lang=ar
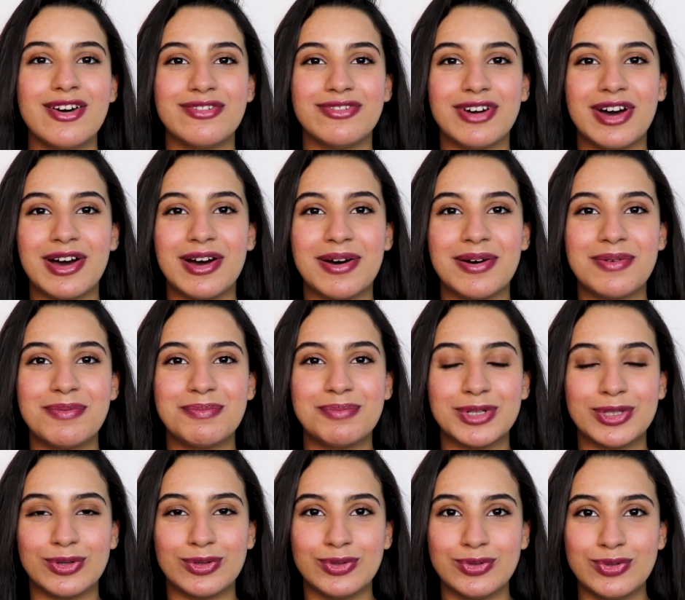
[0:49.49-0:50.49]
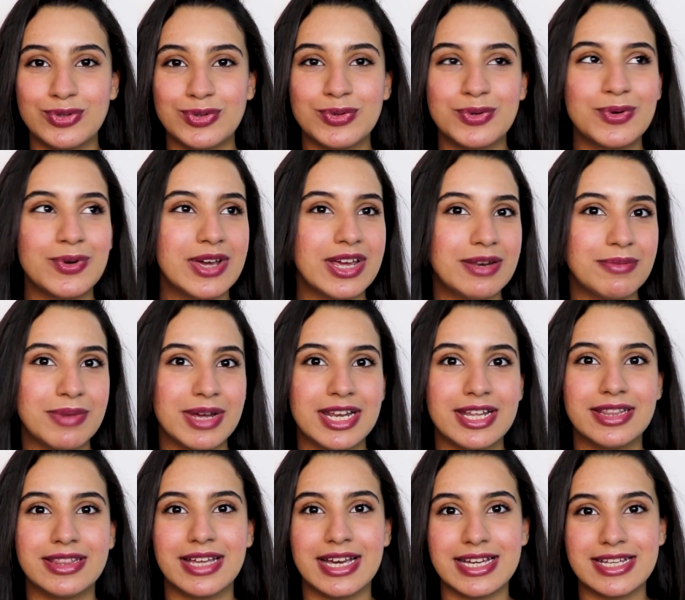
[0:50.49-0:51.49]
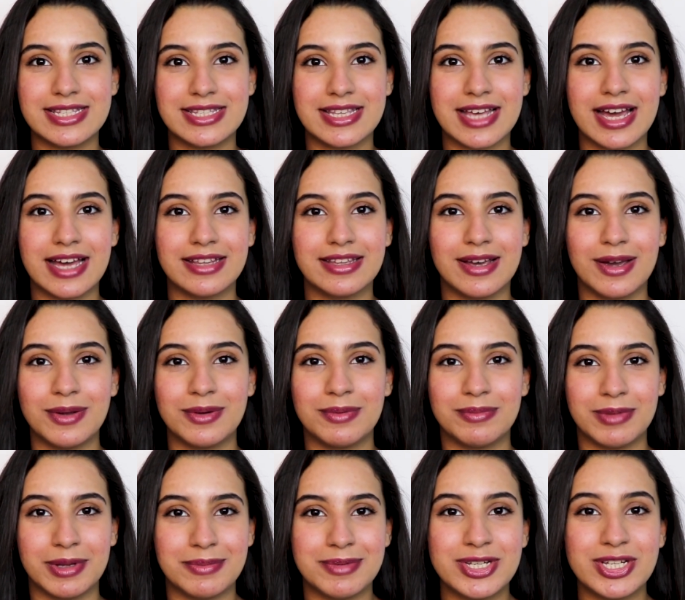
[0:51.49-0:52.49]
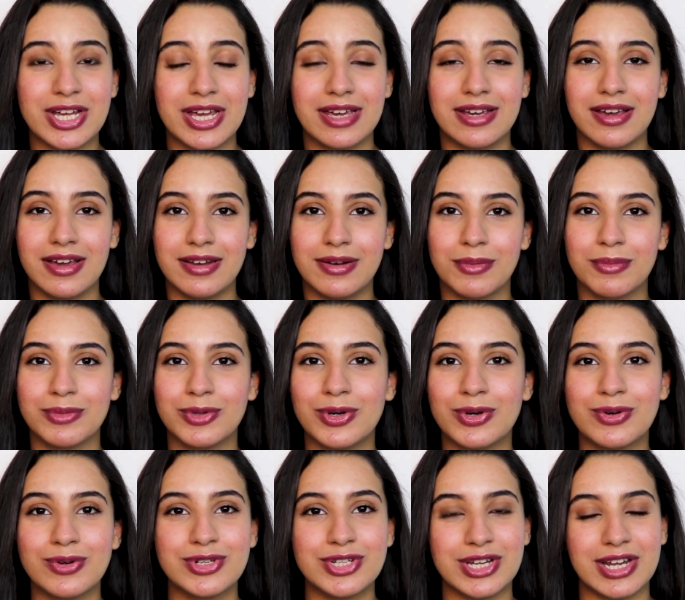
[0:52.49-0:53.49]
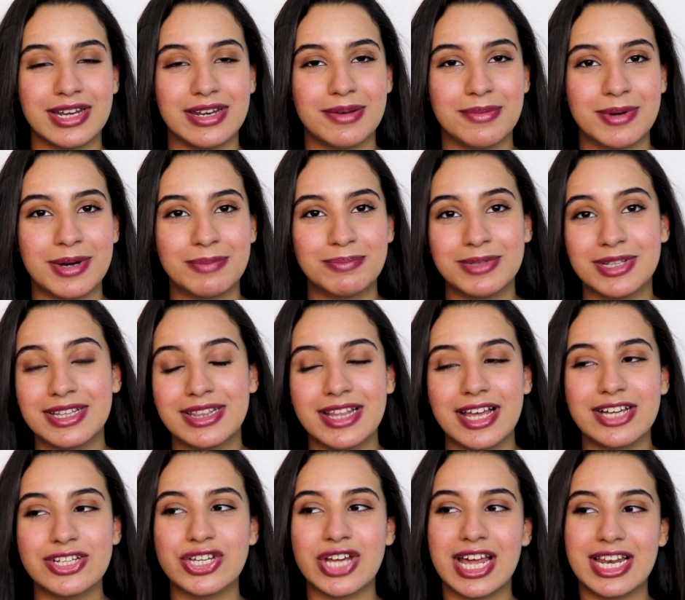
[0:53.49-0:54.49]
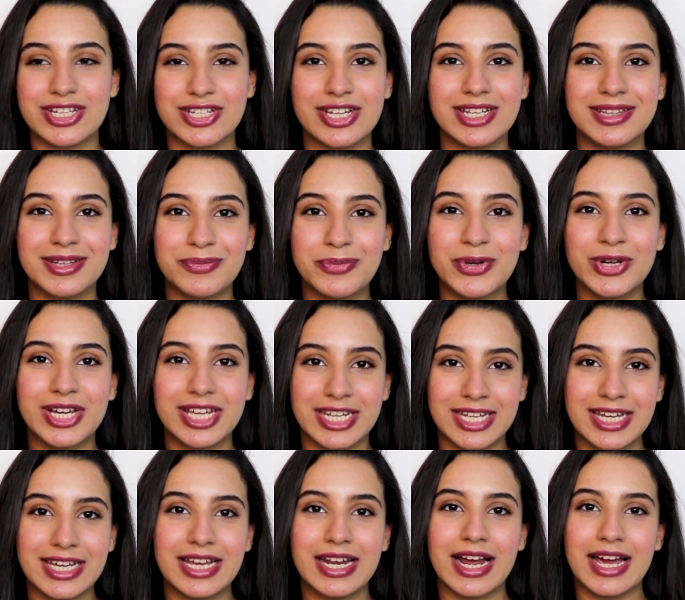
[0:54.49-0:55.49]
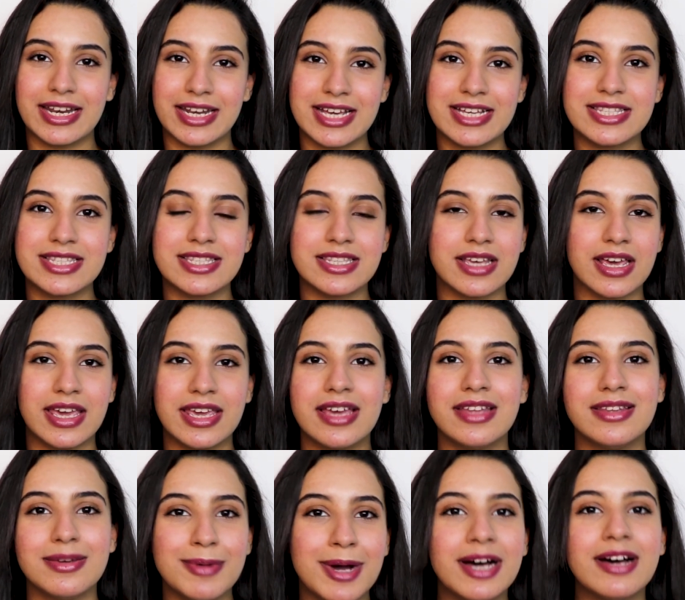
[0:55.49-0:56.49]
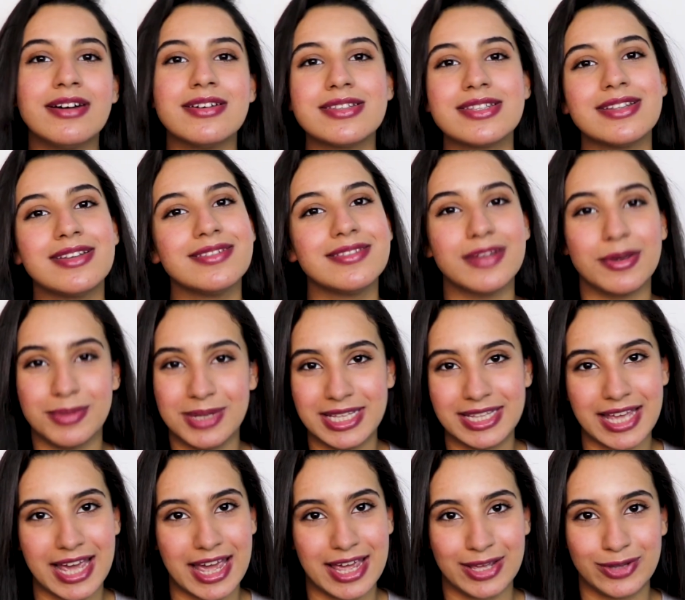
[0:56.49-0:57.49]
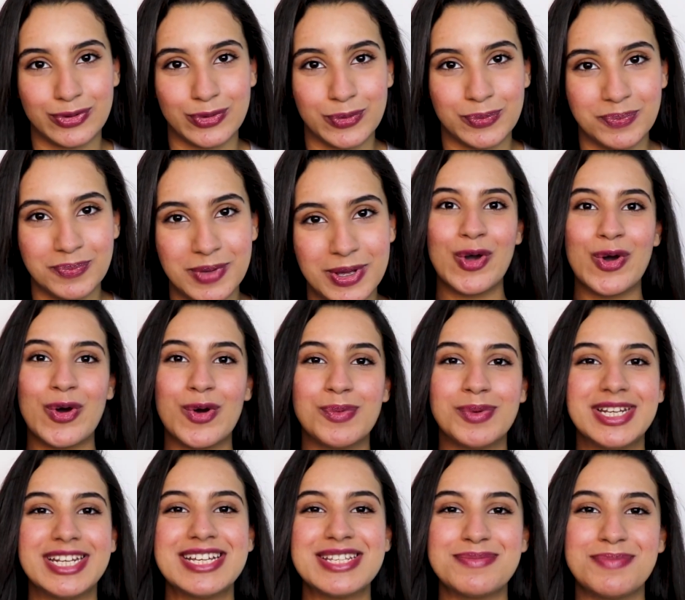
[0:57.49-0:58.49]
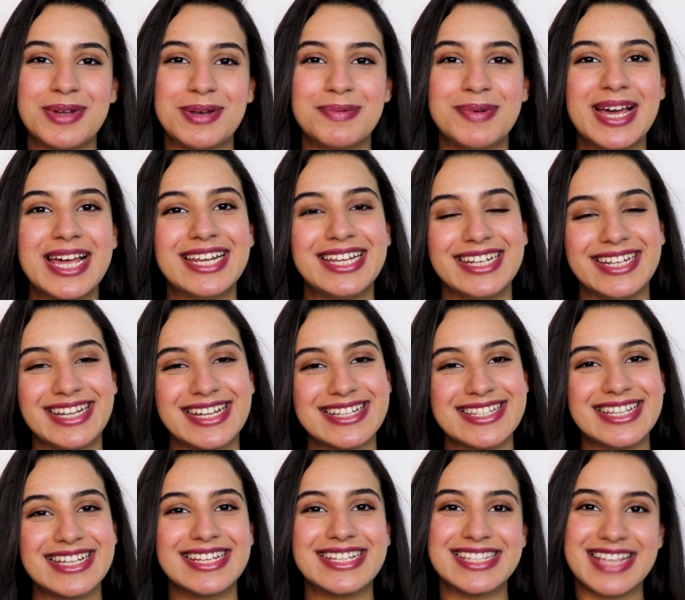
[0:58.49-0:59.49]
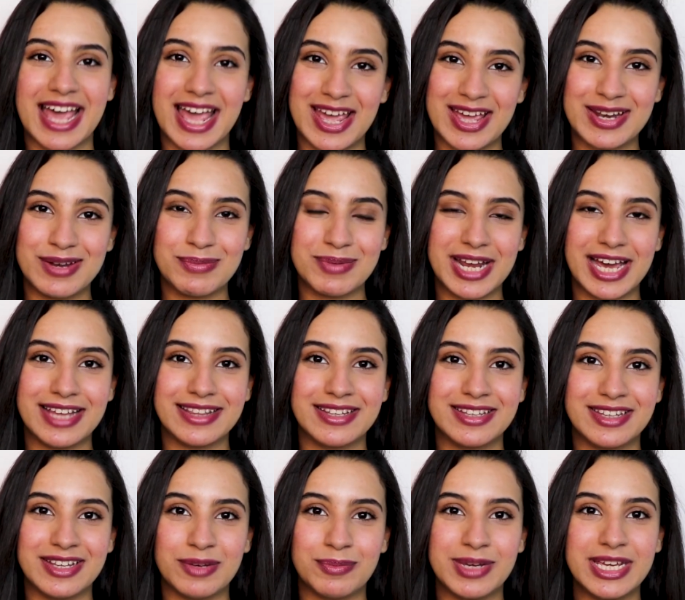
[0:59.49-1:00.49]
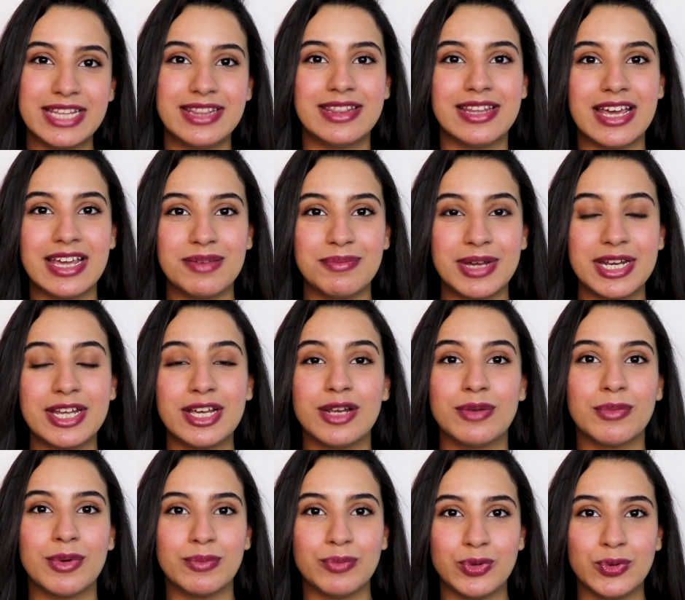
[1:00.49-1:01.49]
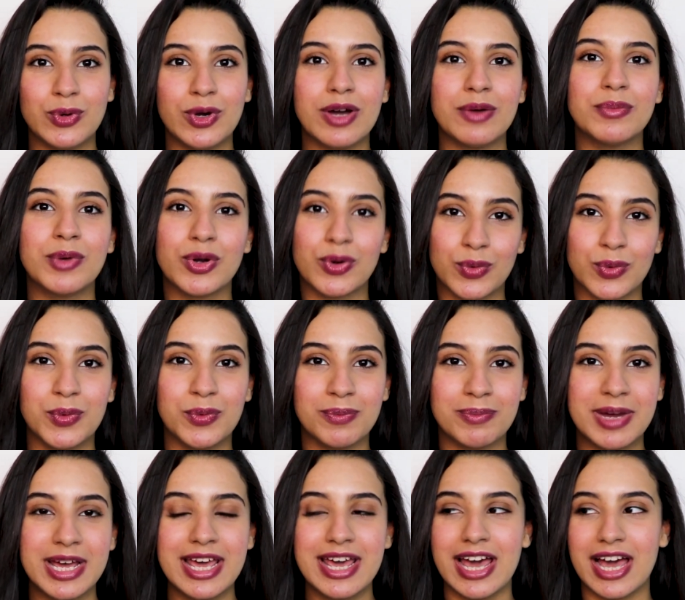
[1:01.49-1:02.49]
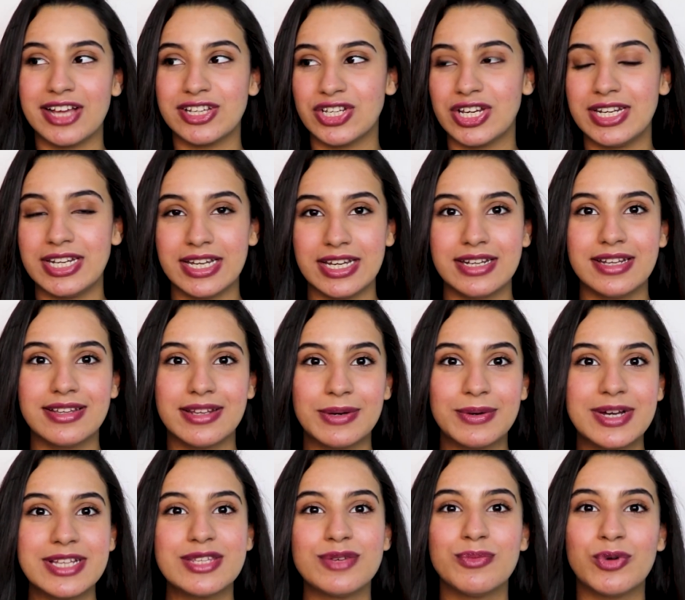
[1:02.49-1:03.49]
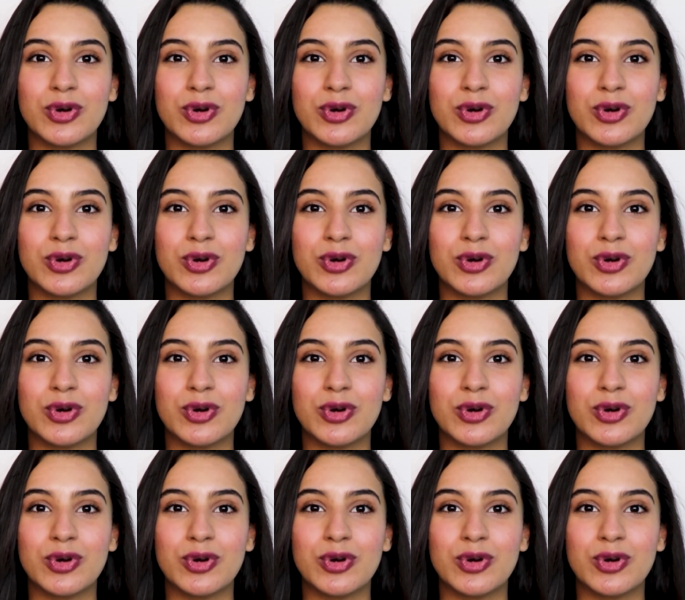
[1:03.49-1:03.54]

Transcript: فما تقعدوش تقولوا ايه الملل ده ايه الزهق ده احنا ما بنعملش حاجه احنا ما بنخرجش احنا ما بنطلعش علشان ده ممكن يجرح ناس هي دي بقى اصلا طبيعه حياتهم وبالنسبه بقى للناس اللي زهقانه من قعده البيت دايما الممنوع مرغوب عشان احنا دلوقتي